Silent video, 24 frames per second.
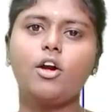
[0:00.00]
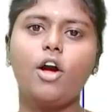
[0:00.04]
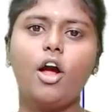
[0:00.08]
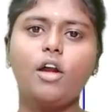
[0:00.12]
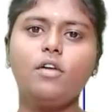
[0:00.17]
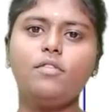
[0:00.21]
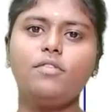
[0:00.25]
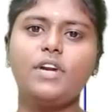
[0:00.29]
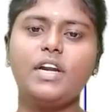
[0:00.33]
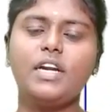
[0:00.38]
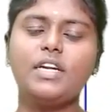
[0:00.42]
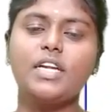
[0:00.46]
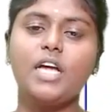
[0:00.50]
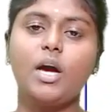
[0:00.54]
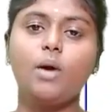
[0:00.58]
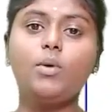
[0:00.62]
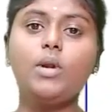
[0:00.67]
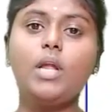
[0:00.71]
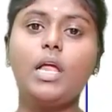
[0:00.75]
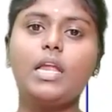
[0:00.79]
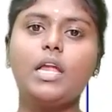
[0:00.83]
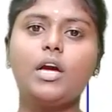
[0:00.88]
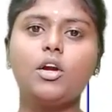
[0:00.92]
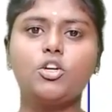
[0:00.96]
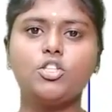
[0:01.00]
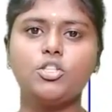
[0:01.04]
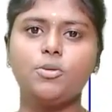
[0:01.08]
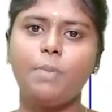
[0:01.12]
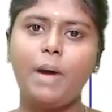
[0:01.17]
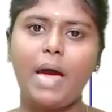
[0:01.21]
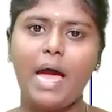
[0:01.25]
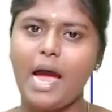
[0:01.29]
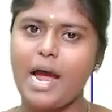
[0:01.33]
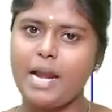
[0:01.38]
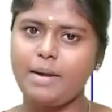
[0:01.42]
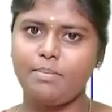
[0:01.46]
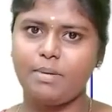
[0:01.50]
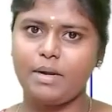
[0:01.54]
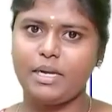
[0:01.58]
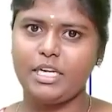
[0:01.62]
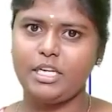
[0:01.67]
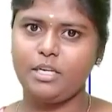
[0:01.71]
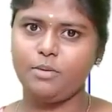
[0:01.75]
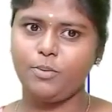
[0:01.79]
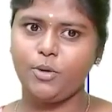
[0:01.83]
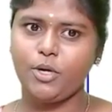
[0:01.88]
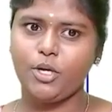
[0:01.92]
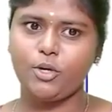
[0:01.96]
கான்ஃபிடென்ட்டாகவும் நல்லா கொஞ்சம் பை ஹார்ட்
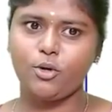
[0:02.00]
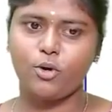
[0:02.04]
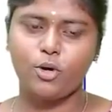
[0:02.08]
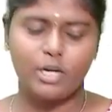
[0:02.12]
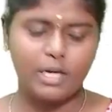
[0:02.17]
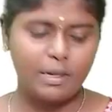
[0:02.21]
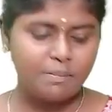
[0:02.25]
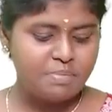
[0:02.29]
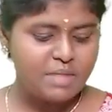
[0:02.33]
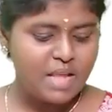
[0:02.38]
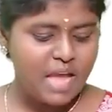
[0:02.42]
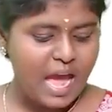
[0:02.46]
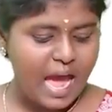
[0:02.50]
பண்ணிட்டு போய்க்கோங்க